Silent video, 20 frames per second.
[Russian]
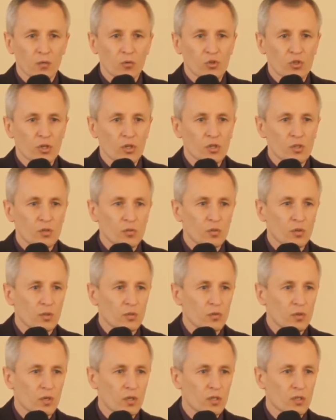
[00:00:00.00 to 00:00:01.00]

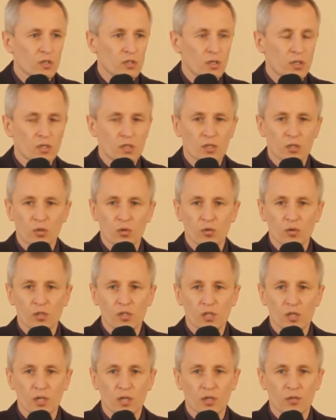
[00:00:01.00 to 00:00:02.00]
участвовать в организации
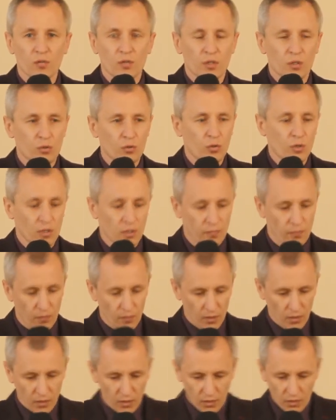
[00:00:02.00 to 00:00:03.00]
новой церкви, которая
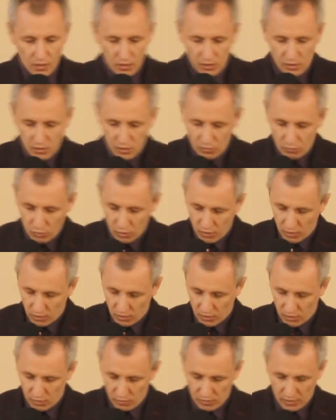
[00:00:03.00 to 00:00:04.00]

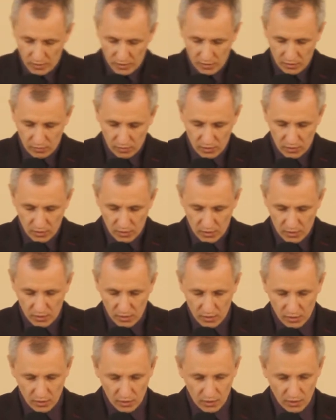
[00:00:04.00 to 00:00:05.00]
сегодня называется
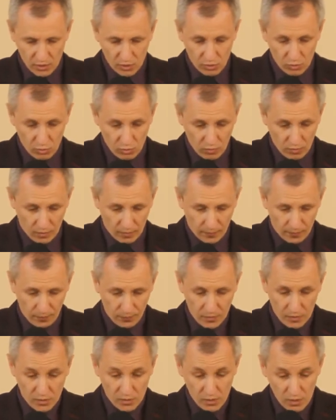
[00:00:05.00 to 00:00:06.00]
«Воскресение
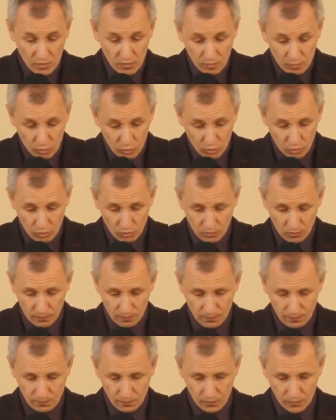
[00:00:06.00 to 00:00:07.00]
Христова». Слава
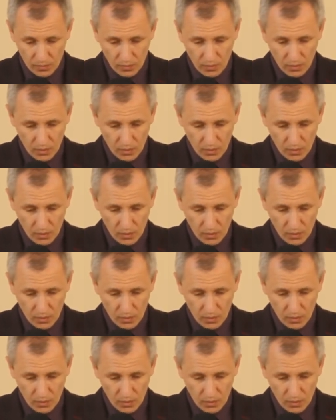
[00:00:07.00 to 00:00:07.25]
Богу!